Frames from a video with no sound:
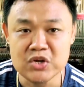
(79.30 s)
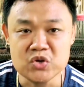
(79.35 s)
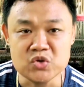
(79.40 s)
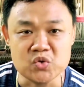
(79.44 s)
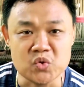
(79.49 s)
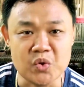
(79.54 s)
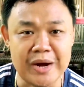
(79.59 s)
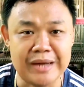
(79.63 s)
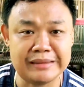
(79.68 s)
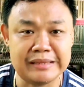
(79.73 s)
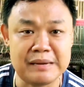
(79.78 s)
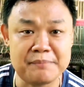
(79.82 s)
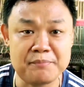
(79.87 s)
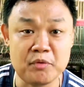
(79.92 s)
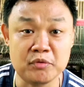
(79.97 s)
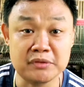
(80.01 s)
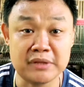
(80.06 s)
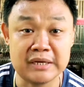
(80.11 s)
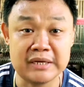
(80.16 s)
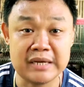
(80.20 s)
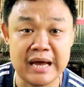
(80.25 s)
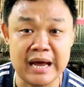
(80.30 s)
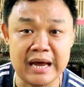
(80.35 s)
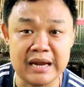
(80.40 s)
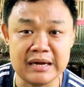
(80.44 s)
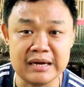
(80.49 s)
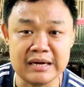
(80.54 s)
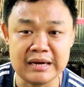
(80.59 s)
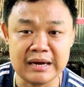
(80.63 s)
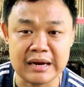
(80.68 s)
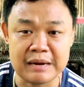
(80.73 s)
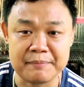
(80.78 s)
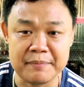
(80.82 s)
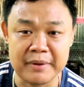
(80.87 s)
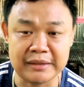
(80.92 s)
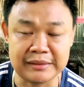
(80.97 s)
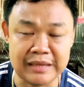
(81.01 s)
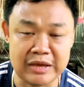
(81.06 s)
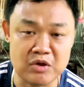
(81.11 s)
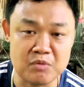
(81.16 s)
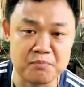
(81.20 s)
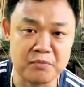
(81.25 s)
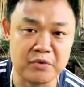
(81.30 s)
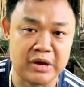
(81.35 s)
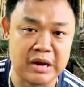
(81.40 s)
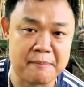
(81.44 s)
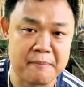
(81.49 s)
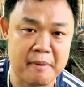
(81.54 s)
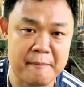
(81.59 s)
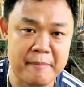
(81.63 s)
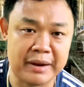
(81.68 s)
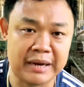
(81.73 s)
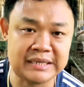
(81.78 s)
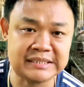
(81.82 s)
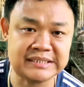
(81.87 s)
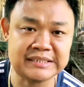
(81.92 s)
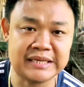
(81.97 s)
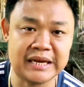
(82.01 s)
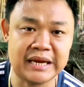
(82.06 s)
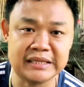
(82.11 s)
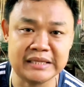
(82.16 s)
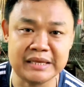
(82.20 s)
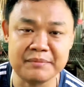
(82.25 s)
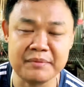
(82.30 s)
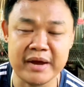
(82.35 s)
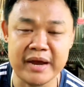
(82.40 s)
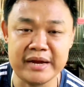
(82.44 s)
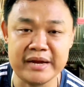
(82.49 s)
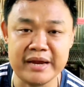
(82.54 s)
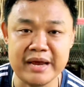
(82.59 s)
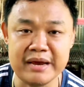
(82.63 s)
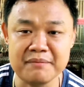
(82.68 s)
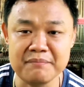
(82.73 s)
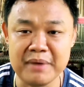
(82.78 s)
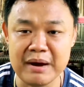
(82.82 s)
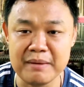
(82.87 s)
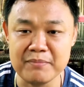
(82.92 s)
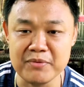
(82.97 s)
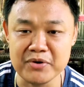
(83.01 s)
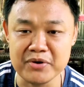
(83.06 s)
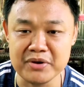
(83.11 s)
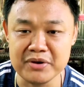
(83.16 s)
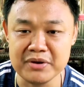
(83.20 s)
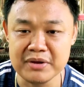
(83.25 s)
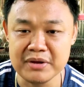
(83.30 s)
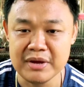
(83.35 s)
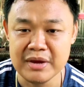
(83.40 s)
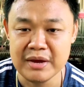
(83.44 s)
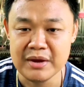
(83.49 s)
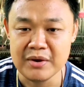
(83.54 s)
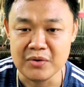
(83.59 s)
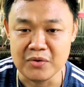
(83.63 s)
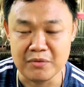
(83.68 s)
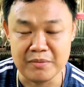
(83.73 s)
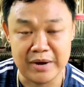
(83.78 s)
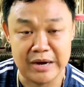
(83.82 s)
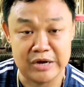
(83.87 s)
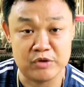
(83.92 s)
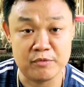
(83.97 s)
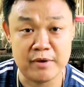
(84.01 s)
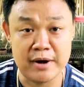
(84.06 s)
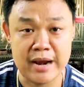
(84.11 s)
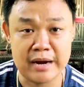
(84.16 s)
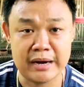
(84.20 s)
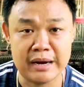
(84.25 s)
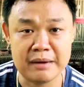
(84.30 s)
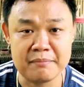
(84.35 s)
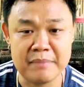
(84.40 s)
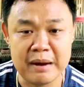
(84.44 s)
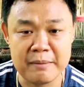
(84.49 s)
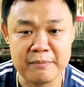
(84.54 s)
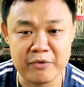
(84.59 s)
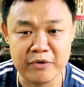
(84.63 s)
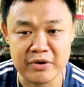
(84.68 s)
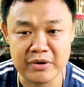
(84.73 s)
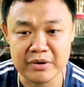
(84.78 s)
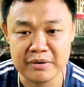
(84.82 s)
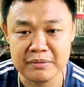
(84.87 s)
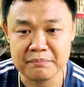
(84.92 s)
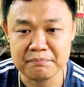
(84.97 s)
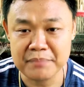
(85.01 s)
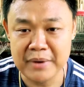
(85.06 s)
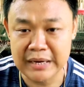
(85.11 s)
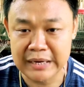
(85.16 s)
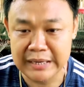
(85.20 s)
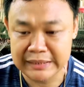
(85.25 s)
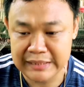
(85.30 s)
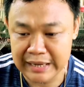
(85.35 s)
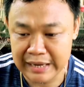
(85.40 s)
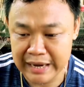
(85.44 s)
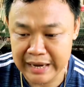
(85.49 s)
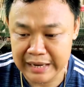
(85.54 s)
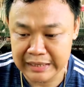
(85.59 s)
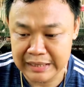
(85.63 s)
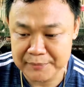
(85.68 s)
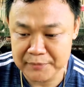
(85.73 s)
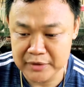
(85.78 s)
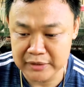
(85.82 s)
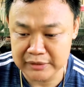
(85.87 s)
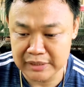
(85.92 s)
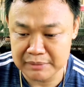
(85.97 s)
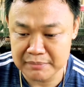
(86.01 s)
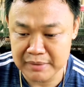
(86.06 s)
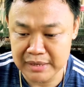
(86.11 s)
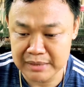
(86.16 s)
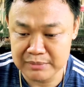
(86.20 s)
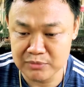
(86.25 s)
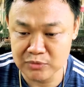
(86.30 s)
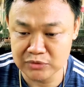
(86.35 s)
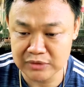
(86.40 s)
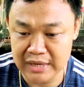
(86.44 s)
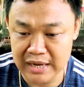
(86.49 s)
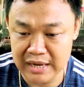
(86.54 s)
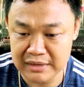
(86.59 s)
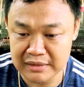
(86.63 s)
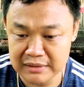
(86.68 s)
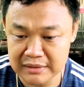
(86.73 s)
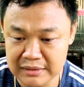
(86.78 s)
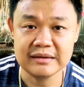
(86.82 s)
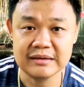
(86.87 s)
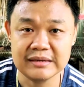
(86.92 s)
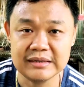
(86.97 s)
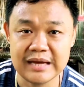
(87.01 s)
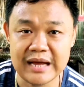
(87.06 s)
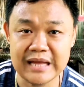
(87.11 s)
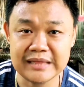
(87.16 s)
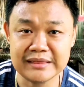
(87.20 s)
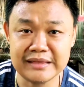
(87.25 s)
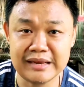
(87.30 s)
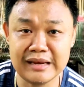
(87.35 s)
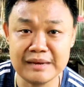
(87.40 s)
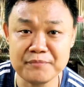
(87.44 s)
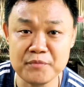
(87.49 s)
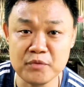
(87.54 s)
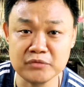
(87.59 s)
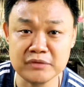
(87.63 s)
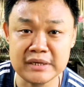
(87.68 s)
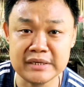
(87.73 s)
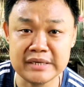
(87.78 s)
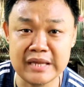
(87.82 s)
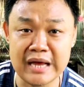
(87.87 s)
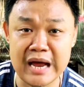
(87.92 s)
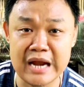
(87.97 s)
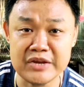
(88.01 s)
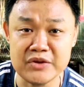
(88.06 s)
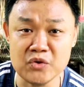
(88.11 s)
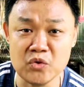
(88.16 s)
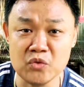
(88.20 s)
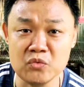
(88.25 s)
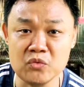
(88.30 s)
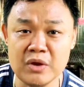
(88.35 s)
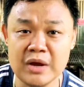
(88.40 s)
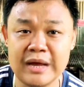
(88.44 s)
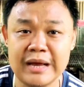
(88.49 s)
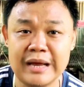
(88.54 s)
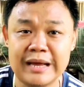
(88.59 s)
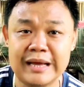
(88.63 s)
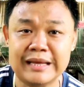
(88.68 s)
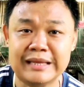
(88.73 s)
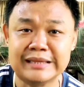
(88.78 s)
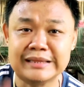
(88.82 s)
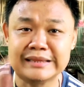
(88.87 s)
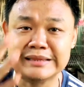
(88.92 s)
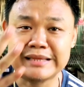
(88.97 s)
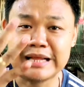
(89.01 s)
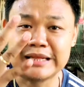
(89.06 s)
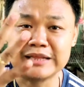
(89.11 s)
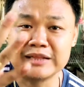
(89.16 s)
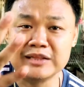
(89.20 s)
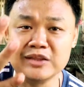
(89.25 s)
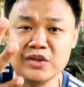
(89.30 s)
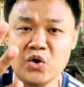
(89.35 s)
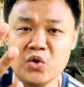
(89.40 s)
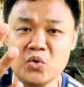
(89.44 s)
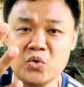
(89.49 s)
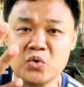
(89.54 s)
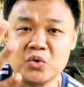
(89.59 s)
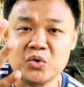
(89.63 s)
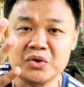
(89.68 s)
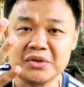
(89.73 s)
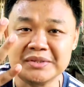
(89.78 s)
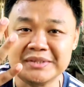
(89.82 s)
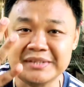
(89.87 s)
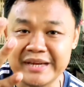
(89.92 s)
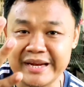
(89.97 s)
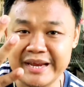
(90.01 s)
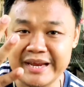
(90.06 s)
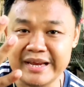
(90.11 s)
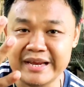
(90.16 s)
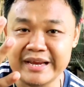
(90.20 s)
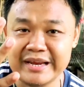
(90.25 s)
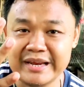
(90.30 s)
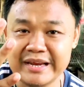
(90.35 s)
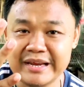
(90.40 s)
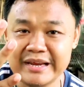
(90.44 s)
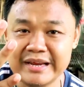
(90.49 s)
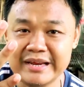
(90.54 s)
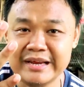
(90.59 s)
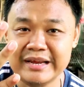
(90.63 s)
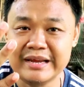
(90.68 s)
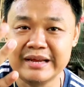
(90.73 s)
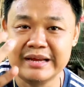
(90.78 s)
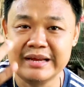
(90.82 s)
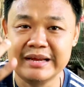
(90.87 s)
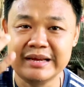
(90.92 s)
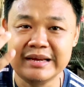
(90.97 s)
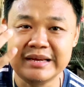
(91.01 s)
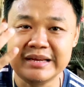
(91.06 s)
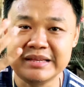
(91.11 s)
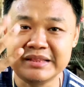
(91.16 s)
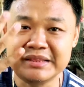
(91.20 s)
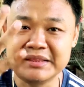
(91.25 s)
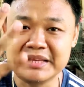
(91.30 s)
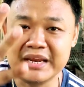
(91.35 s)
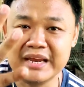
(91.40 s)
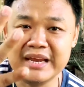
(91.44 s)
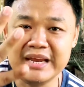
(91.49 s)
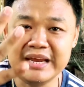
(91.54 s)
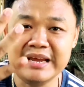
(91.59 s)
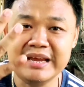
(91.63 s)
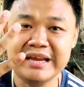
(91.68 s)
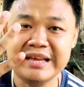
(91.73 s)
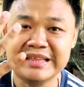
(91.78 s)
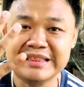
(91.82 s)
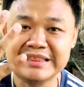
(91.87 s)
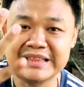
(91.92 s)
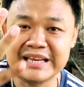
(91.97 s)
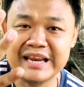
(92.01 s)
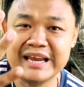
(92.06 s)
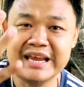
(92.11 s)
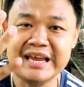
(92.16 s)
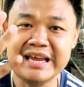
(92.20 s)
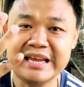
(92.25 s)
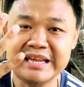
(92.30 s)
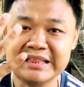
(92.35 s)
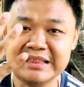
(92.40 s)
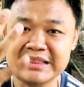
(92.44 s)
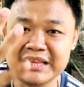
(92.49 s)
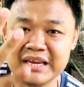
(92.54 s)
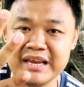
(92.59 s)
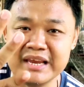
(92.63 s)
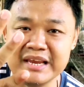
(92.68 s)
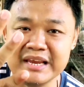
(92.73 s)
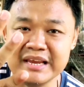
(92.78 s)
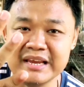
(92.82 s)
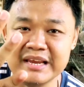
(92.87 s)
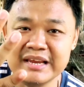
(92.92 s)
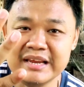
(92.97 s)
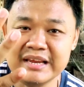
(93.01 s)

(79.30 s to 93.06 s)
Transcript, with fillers: So ang atin pong tandaan, kapag tayo po ay nagpapakasta ng ating mga inahing baboy o mga dumalagang baboy, para talaga hindi po natin malimutan, atin lang pong tandaan yung tatlong 3. 3, 3, 3.